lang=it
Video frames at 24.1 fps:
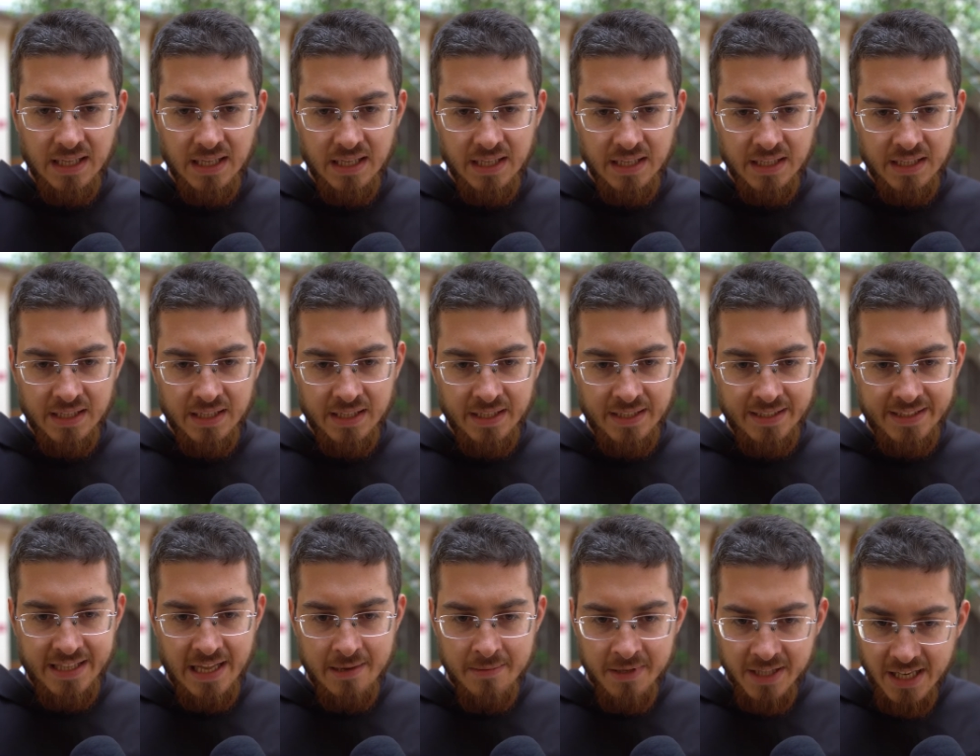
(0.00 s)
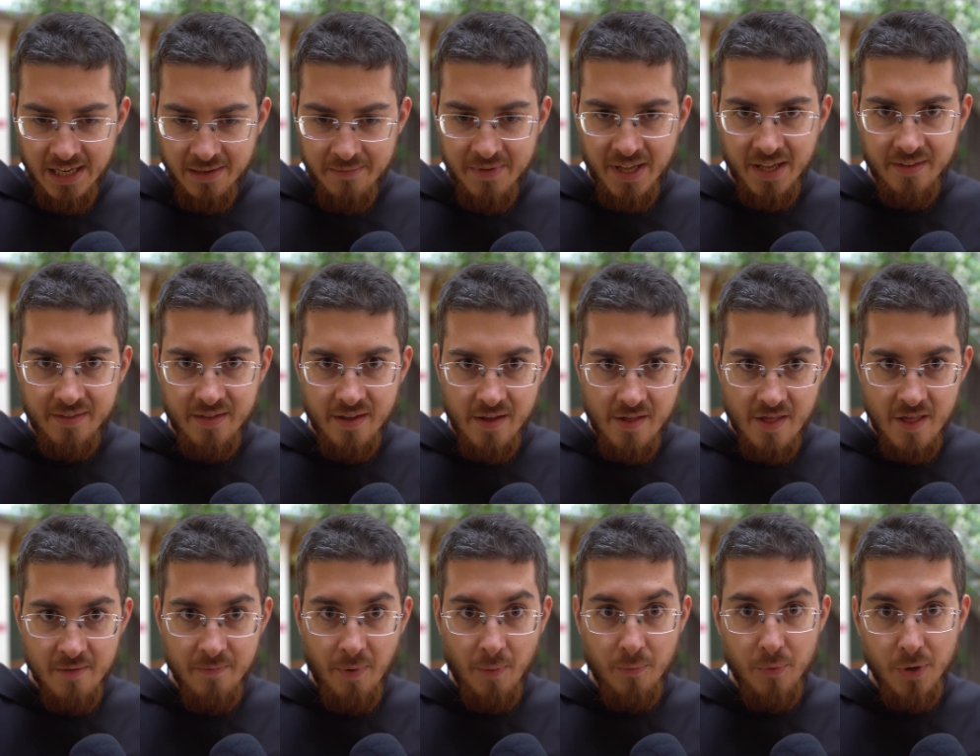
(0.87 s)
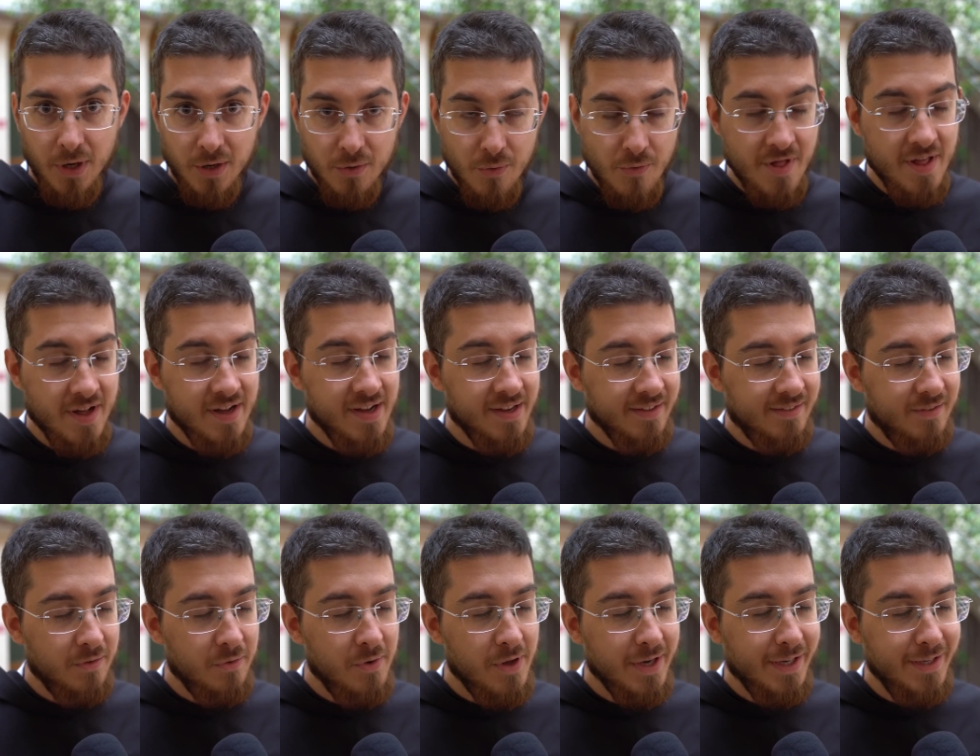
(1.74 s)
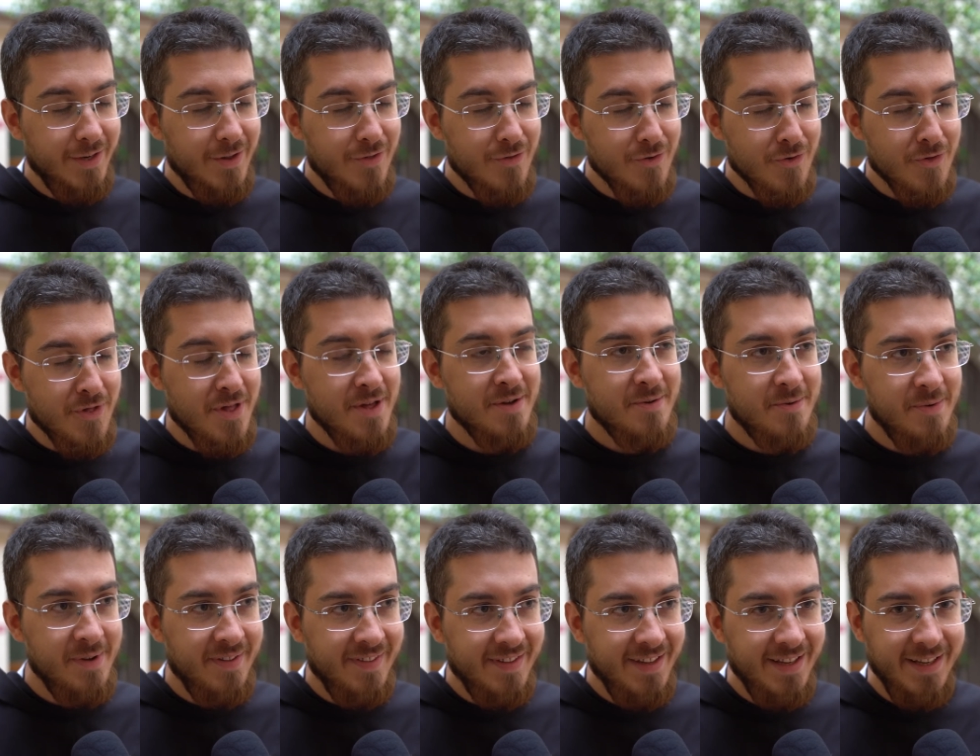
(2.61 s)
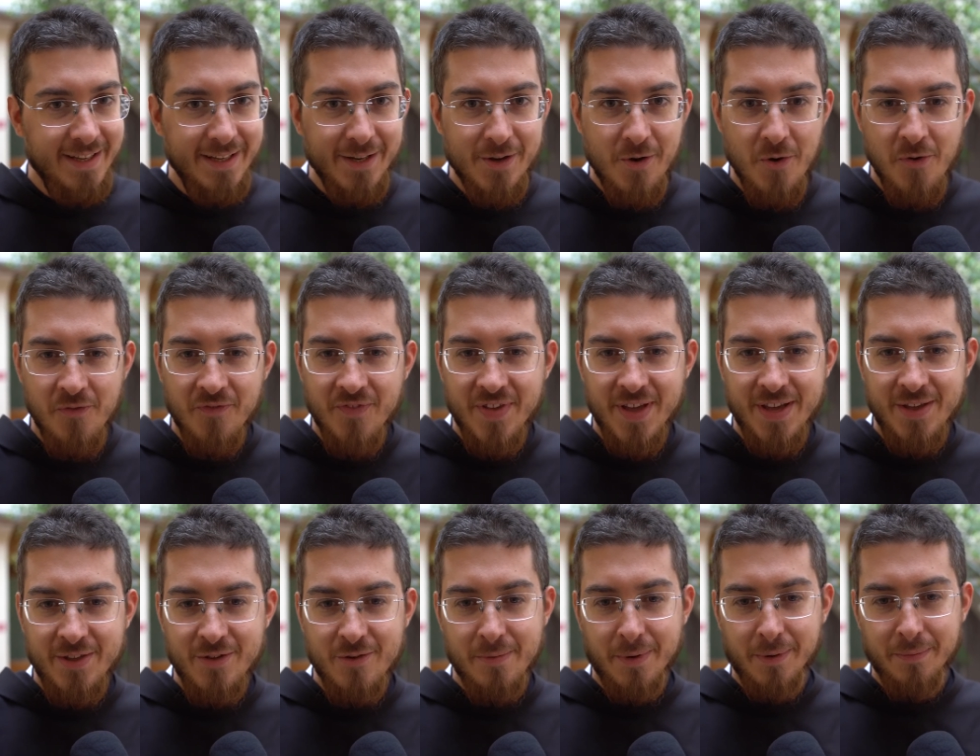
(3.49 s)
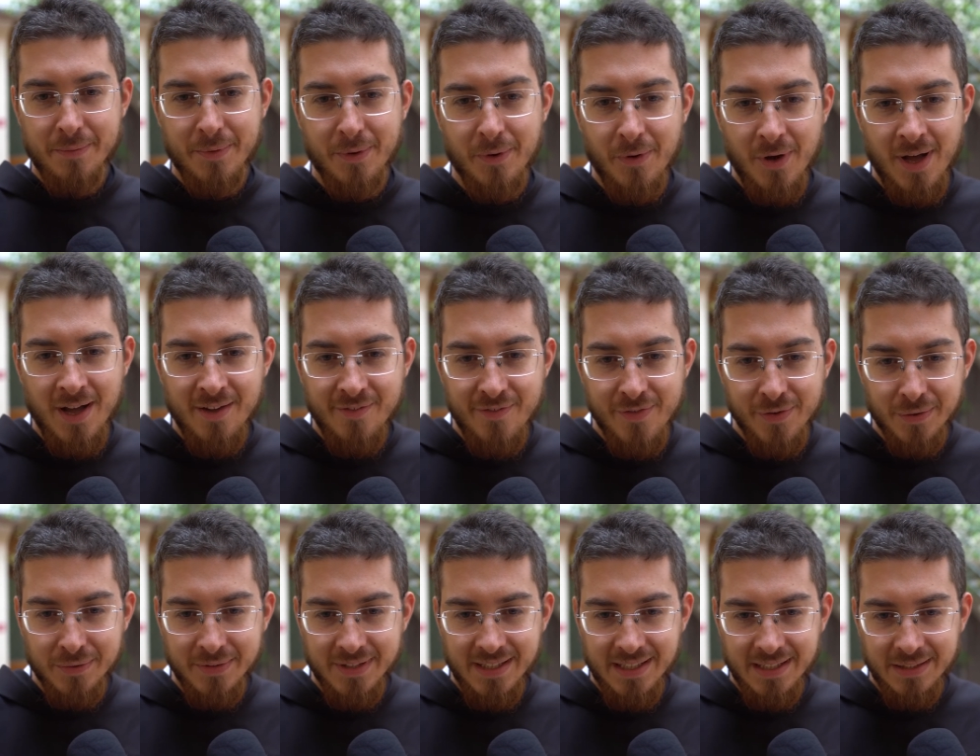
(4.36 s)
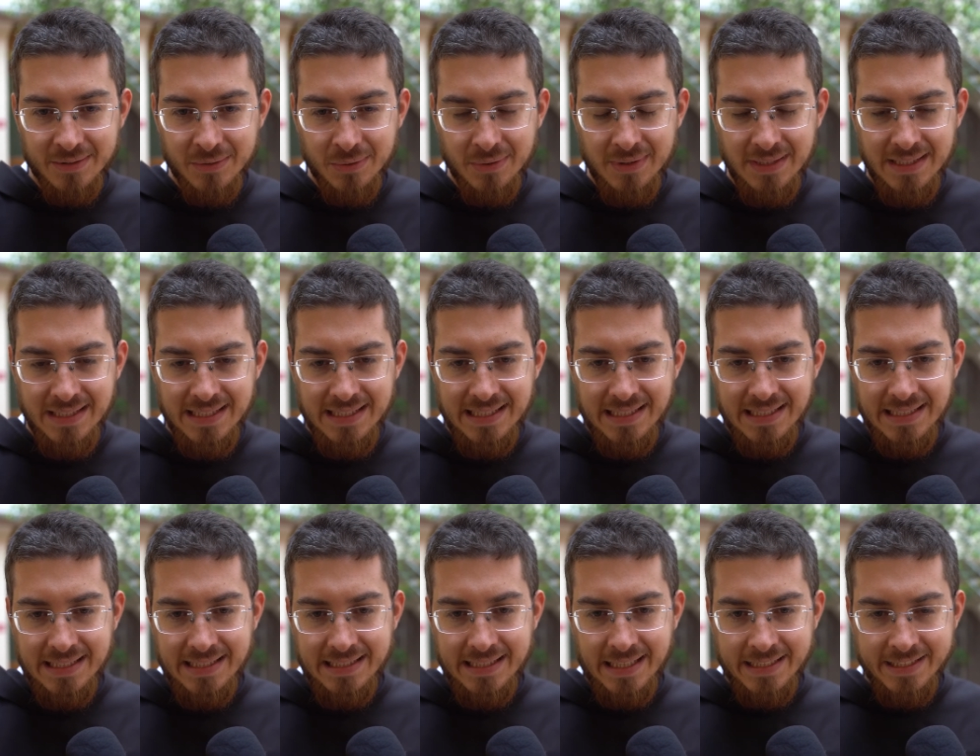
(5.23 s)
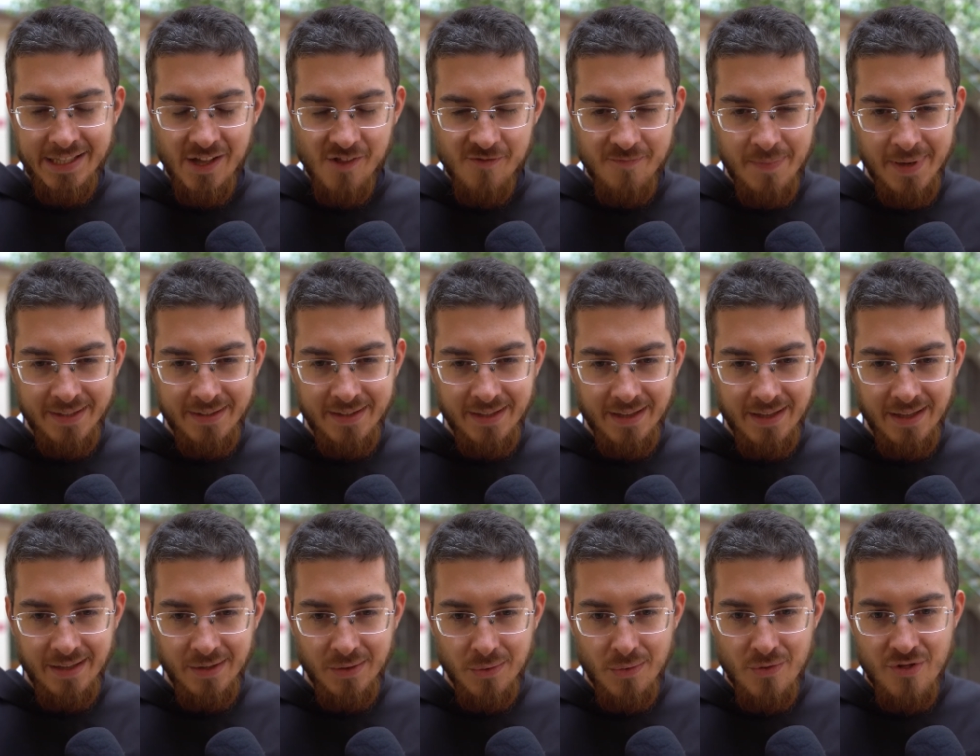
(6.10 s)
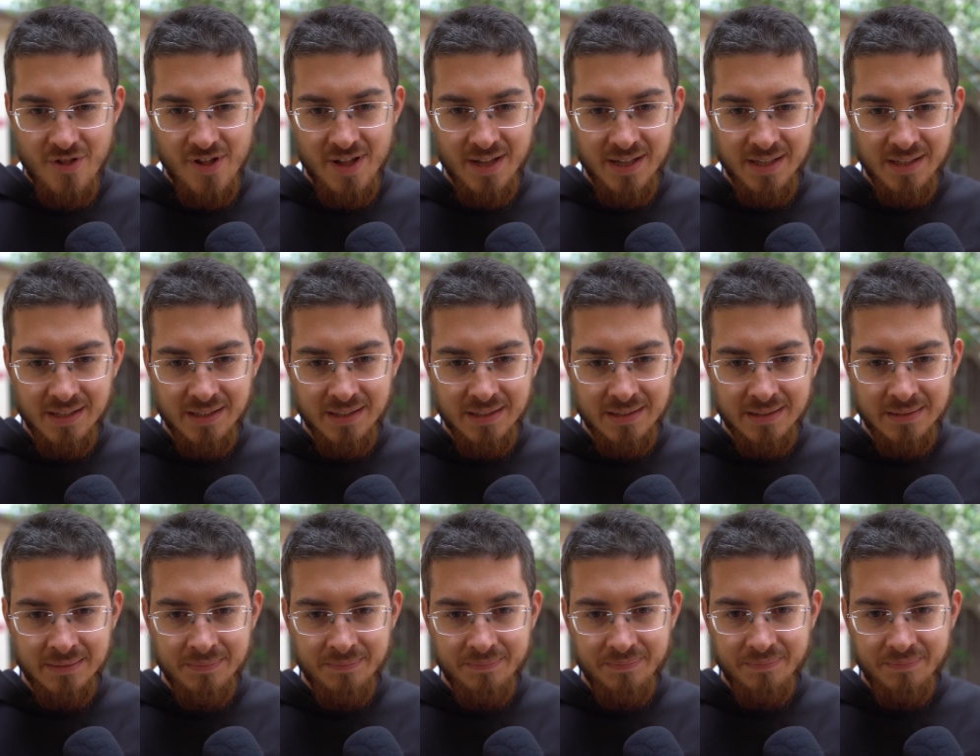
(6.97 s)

e il tema della mia tesi è proprio la consacrazione religiosa, quindi il convegno proprio ha affrontato tanti aspetti che io già